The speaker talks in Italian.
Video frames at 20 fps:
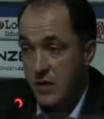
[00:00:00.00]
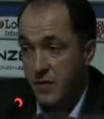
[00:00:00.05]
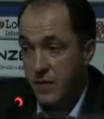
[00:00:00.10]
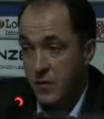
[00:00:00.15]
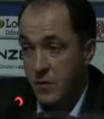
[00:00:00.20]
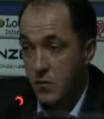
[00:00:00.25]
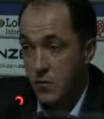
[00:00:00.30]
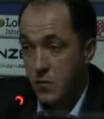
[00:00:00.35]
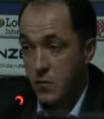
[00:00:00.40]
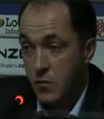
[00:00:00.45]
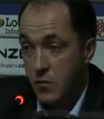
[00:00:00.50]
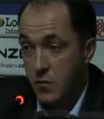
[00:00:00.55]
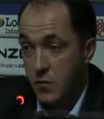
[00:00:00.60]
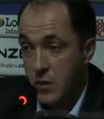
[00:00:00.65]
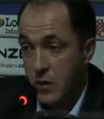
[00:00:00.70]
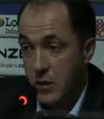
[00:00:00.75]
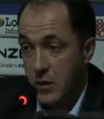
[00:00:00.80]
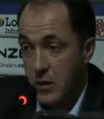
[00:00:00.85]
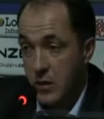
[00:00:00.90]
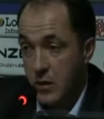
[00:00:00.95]
ha fatto molto
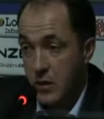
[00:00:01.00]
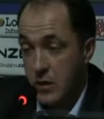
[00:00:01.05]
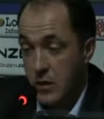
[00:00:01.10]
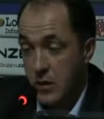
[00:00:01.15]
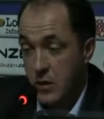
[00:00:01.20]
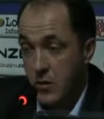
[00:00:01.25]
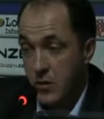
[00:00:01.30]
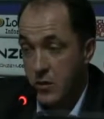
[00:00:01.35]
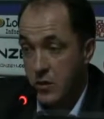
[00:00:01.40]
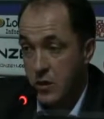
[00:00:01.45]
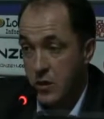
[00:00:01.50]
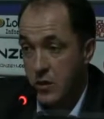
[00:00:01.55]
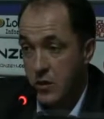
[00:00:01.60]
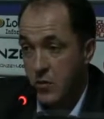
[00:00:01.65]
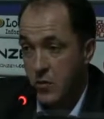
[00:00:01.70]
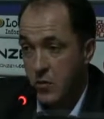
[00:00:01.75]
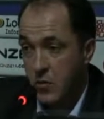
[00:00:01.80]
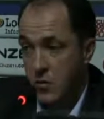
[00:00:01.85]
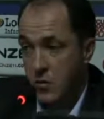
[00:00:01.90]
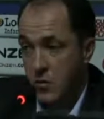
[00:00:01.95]
bene. Il
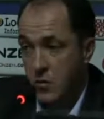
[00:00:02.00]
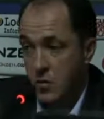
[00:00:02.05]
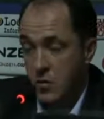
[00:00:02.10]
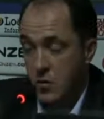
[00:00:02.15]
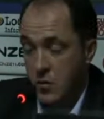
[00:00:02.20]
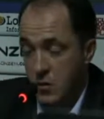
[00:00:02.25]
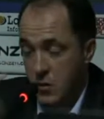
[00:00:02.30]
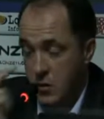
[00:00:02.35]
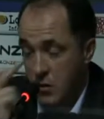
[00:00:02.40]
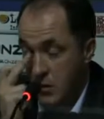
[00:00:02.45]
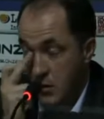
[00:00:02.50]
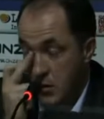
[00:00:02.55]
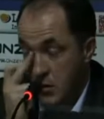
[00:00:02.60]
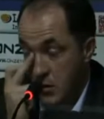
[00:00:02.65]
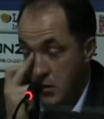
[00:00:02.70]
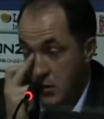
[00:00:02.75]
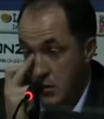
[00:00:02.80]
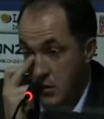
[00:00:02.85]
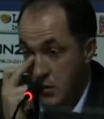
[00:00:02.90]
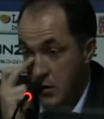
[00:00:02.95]
Grosseto
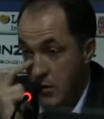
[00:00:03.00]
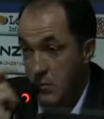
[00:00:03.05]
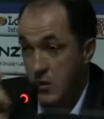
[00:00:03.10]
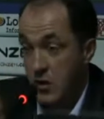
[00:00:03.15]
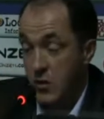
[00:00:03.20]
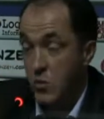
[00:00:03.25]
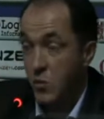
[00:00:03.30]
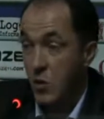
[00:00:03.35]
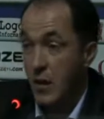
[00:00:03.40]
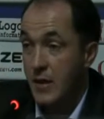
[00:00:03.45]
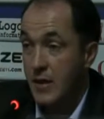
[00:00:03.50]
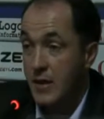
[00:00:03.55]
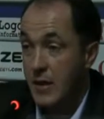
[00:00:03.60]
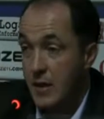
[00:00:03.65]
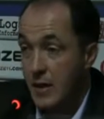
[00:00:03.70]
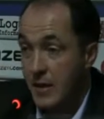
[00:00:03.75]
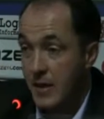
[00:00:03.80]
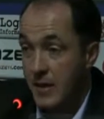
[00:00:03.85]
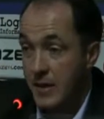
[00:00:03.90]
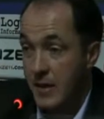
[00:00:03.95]
eh, è una
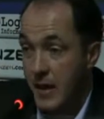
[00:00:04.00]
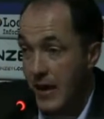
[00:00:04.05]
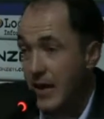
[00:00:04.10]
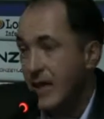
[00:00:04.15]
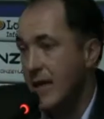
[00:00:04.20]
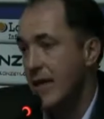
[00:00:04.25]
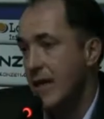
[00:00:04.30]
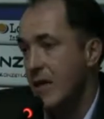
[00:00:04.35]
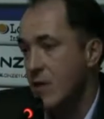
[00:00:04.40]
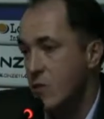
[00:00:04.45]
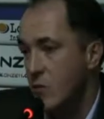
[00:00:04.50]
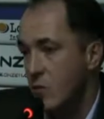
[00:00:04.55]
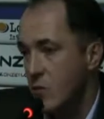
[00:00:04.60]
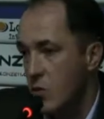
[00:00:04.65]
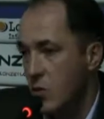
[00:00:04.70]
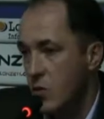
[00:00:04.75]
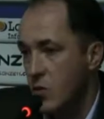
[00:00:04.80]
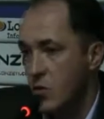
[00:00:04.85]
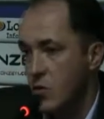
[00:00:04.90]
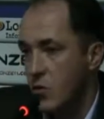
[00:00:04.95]
squadra che anche l'anno
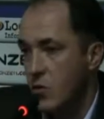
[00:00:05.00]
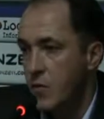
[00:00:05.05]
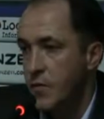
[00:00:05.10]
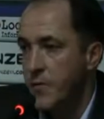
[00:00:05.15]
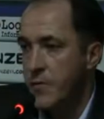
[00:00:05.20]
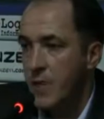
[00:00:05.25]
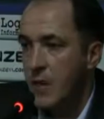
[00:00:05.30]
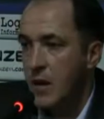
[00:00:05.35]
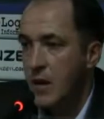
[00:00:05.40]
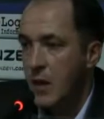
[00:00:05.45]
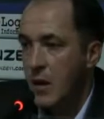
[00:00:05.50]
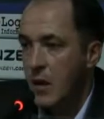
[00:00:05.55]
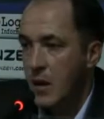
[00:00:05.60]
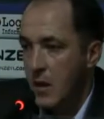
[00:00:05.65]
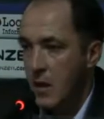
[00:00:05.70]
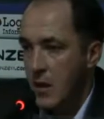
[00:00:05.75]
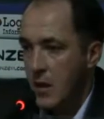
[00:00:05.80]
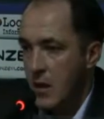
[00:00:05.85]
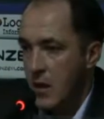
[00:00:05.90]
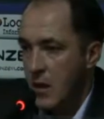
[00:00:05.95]
scorso
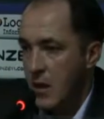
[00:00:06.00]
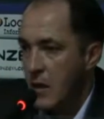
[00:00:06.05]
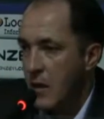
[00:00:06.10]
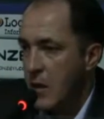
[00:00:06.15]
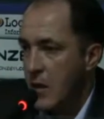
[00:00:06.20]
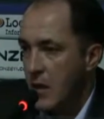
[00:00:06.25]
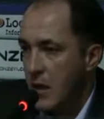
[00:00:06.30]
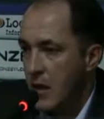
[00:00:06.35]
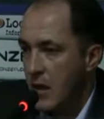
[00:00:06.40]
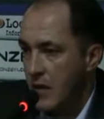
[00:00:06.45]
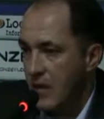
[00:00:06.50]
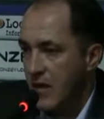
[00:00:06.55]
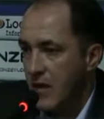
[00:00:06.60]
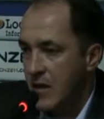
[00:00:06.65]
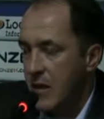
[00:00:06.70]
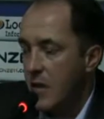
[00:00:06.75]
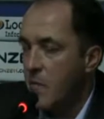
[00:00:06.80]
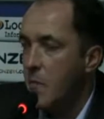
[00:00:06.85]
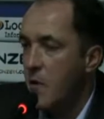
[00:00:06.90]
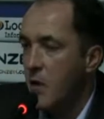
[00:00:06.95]
eh, è
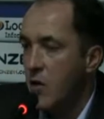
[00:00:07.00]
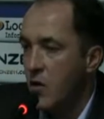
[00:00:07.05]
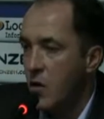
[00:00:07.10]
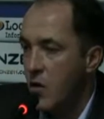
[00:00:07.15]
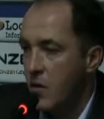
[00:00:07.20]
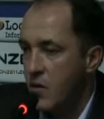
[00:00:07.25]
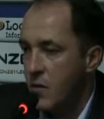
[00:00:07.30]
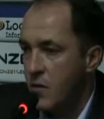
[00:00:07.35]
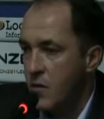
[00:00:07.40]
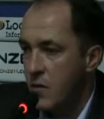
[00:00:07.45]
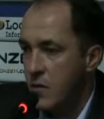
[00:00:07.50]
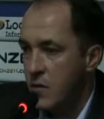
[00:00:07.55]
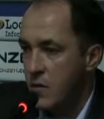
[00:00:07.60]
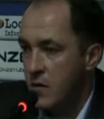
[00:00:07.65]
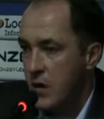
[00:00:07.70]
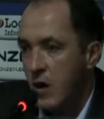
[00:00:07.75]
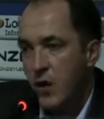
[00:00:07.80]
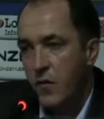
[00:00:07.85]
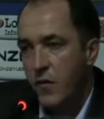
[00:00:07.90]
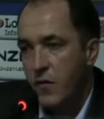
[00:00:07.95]
arrivata ai playoff,
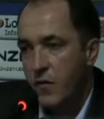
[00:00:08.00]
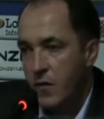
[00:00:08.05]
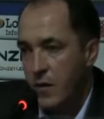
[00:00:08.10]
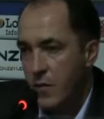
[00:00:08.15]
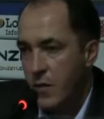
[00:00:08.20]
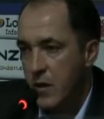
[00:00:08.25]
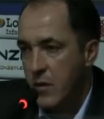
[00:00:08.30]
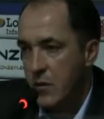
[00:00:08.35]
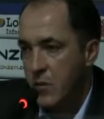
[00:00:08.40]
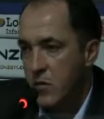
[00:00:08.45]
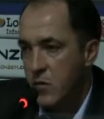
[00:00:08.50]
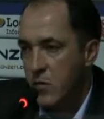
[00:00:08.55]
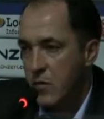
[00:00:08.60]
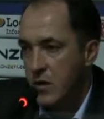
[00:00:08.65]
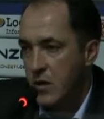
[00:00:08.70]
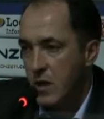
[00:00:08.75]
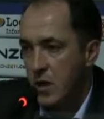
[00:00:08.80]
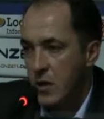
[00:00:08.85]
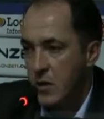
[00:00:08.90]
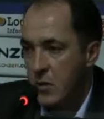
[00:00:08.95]
sta confermando
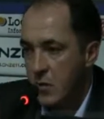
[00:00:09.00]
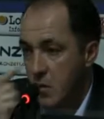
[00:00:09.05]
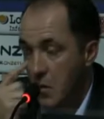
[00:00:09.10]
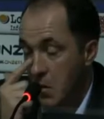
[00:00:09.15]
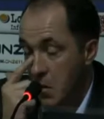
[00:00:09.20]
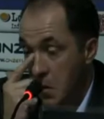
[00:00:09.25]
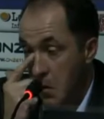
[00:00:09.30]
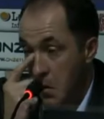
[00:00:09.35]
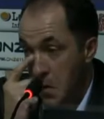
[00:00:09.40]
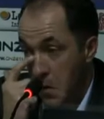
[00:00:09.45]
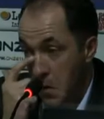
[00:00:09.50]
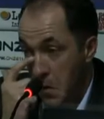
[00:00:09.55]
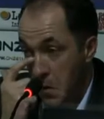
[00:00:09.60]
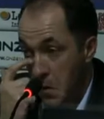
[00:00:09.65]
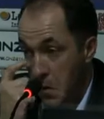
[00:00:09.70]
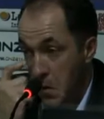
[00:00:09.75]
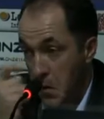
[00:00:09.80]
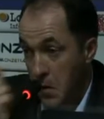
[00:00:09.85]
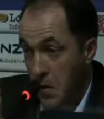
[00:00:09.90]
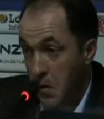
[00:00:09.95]
quest'anno
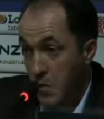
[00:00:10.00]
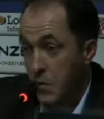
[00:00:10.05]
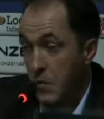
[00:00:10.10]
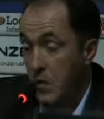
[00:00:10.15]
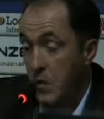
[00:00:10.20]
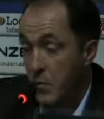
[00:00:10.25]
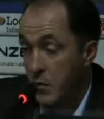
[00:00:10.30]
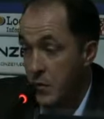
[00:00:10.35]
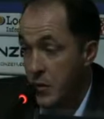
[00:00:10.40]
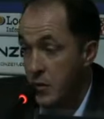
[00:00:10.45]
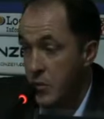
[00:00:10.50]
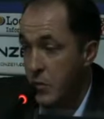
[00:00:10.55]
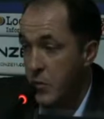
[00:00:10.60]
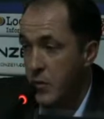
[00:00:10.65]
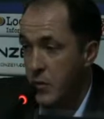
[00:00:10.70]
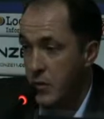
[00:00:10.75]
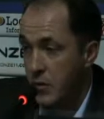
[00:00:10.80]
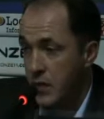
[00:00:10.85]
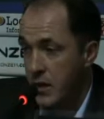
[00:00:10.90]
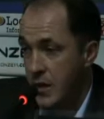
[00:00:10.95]
eh, un campionato
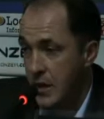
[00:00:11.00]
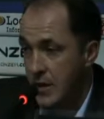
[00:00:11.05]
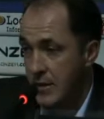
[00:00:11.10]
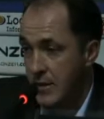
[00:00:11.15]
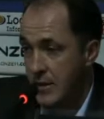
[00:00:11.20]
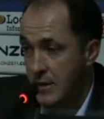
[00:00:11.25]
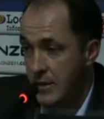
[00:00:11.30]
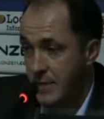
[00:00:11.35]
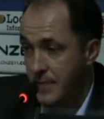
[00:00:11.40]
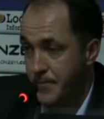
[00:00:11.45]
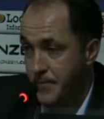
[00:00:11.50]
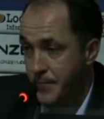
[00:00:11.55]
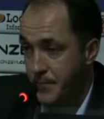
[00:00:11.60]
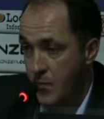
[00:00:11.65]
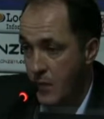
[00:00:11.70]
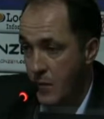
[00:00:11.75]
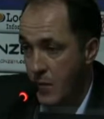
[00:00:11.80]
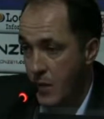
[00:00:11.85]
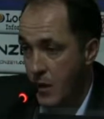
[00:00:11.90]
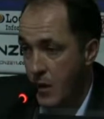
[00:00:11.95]
importante.
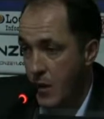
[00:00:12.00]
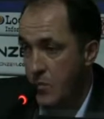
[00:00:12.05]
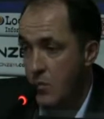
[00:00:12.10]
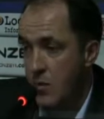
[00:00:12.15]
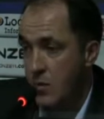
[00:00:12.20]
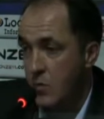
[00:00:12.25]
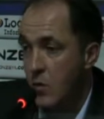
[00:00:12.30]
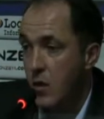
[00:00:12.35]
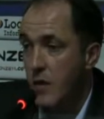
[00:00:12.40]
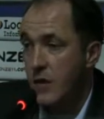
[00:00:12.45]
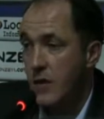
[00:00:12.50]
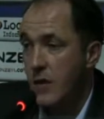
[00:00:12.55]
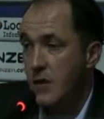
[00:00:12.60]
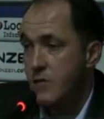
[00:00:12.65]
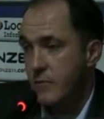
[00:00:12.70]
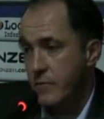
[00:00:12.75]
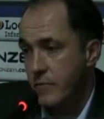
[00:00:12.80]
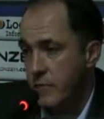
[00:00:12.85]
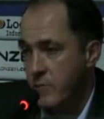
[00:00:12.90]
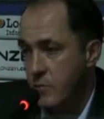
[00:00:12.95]
È una squadra
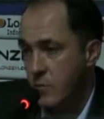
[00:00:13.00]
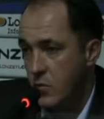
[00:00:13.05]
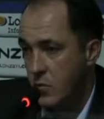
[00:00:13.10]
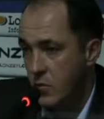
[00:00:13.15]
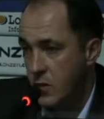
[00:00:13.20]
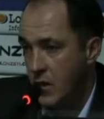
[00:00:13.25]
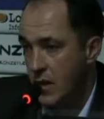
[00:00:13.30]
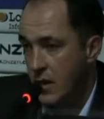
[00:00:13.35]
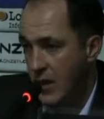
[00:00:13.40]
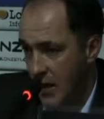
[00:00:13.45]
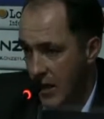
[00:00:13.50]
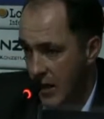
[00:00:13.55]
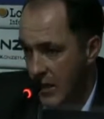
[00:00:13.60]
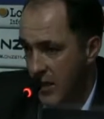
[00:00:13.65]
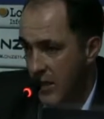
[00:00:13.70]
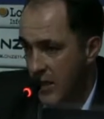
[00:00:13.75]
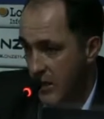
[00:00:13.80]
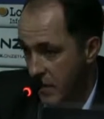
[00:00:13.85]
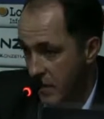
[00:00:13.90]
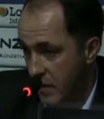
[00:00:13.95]
con delle grandi
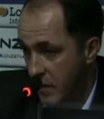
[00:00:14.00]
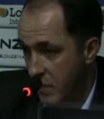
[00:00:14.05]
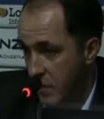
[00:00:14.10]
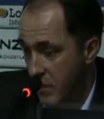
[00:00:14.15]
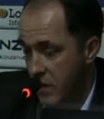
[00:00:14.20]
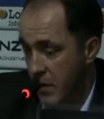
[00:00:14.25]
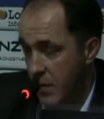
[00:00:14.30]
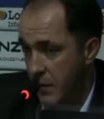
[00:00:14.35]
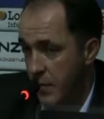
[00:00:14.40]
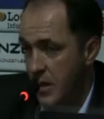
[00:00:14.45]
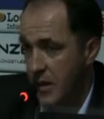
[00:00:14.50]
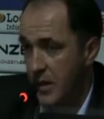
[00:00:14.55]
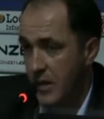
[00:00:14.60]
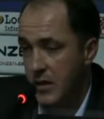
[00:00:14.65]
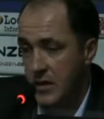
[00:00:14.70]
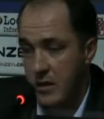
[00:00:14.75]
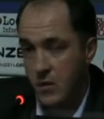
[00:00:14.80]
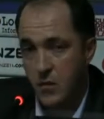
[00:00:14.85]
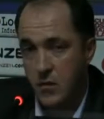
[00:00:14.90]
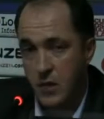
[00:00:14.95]
individualità per la
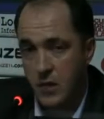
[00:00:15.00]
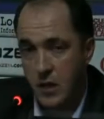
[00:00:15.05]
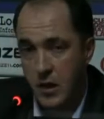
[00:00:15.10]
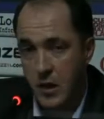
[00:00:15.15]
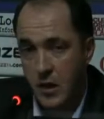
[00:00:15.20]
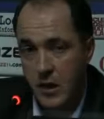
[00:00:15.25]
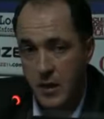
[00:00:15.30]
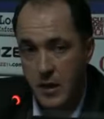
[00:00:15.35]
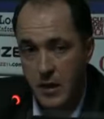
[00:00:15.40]
categoria,